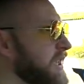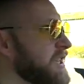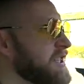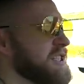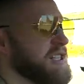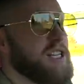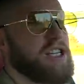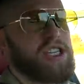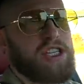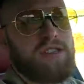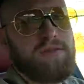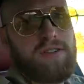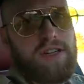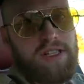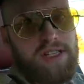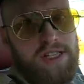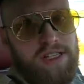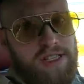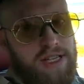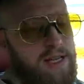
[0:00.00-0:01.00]
С личным
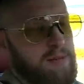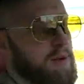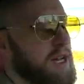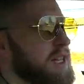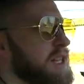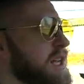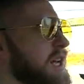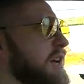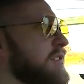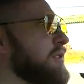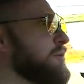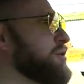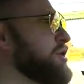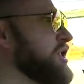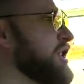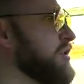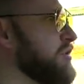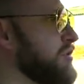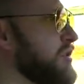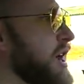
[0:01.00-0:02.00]
водителем это
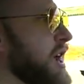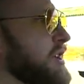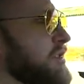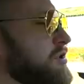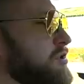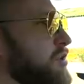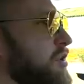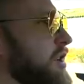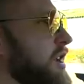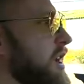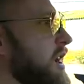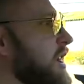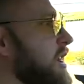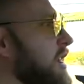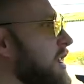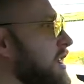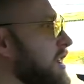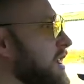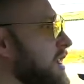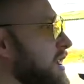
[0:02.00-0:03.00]
вообще другая история.
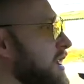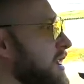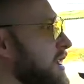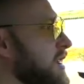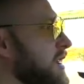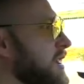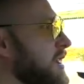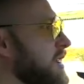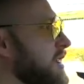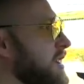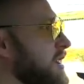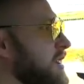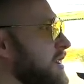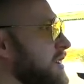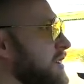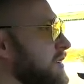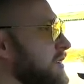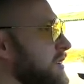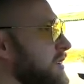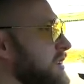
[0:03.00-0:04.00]

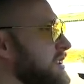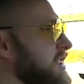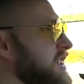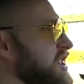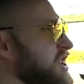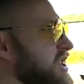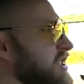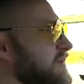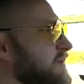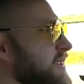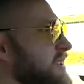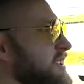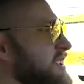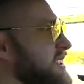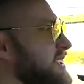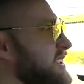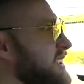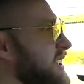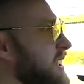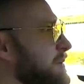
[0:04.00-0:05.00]
Э, с личным
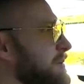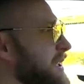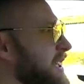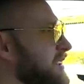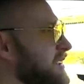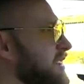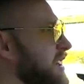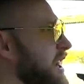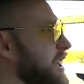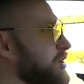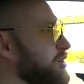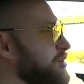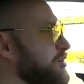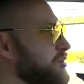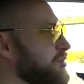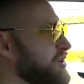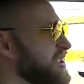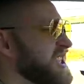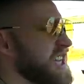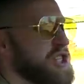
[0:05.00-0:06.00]
водителем я
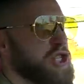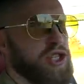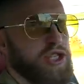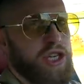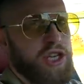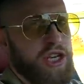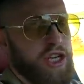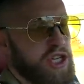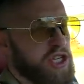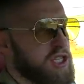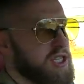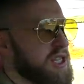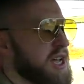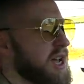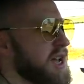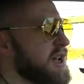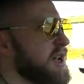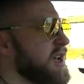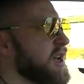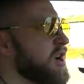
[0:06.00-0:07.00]
трачу за 4
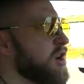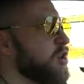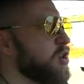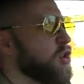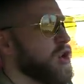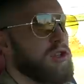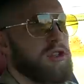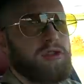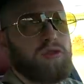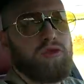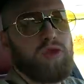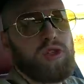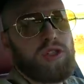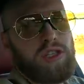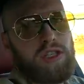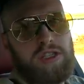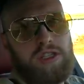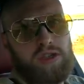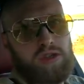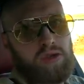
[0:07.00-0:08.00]
часа от
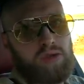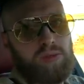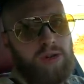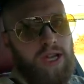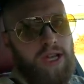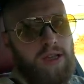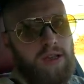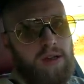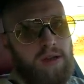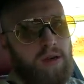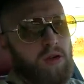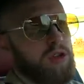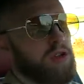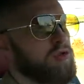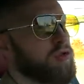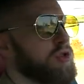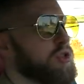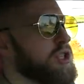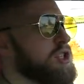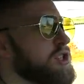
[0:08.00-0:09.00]
2000 рублей. От
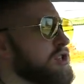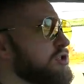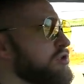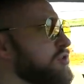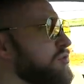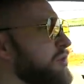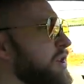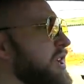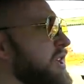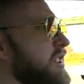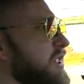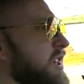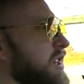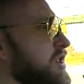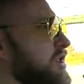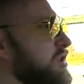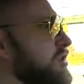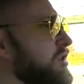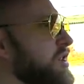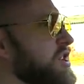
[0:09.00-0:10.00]
2000 рублей, так
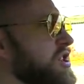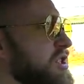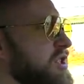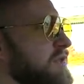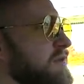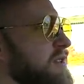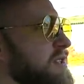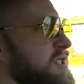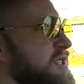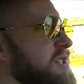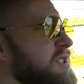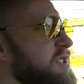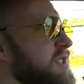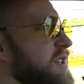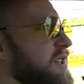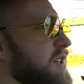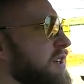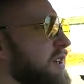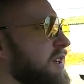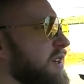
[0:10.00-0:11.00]
что личный водитель,